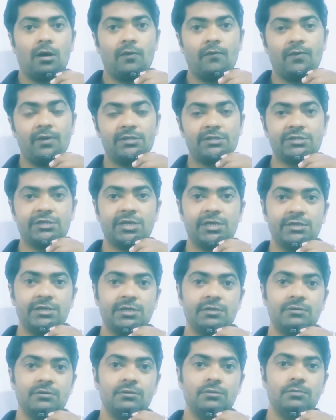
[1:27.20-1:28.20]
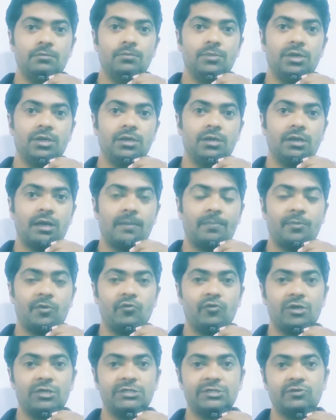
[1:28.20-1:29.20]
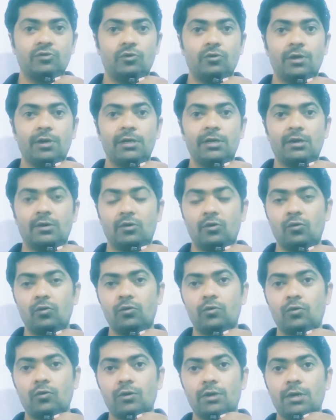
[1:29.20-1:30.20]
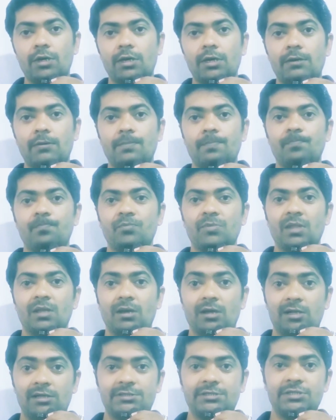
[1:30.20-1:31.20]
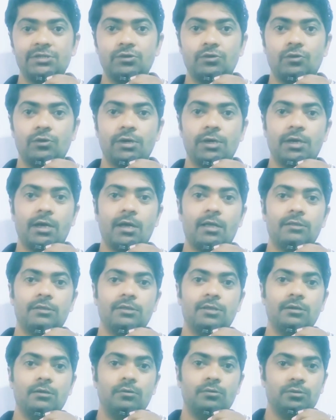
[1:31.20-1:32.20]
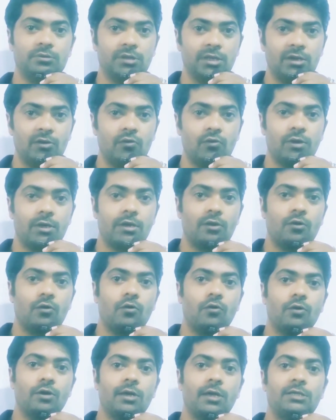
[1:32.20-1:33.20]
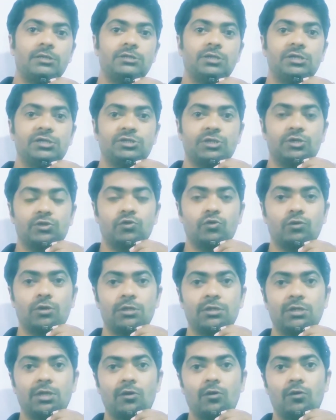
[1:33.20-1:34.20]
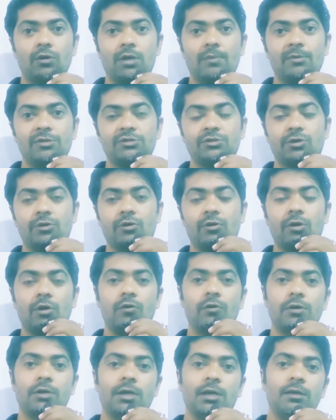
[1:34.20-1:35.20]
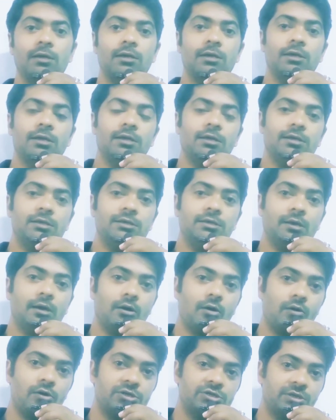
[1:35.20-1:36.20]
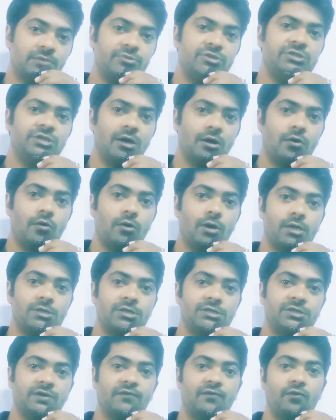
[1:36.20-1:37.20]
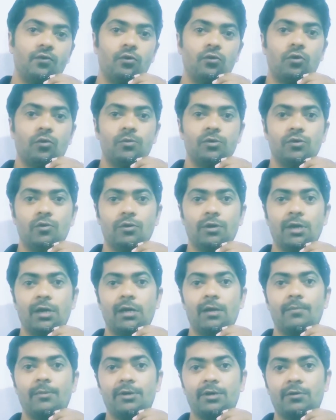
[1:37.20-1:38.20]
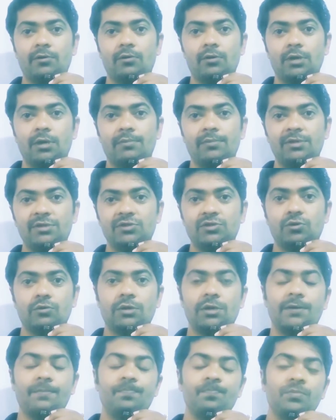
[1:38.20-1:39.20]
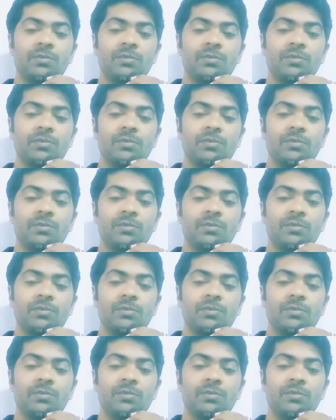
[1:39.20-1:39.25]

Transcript: वेजिटेरियन में आपको नट्स हो गए अखरोट हो गए अलसी हो गया ते, तेल वगैरह हो गया जैसे सरसों का तेल हो गया मस्टर्ड ऑयल हो गया और सब्जियां हो गए जैसे फूल गोभी हो गया या मटर हो गया बीन्स हो गए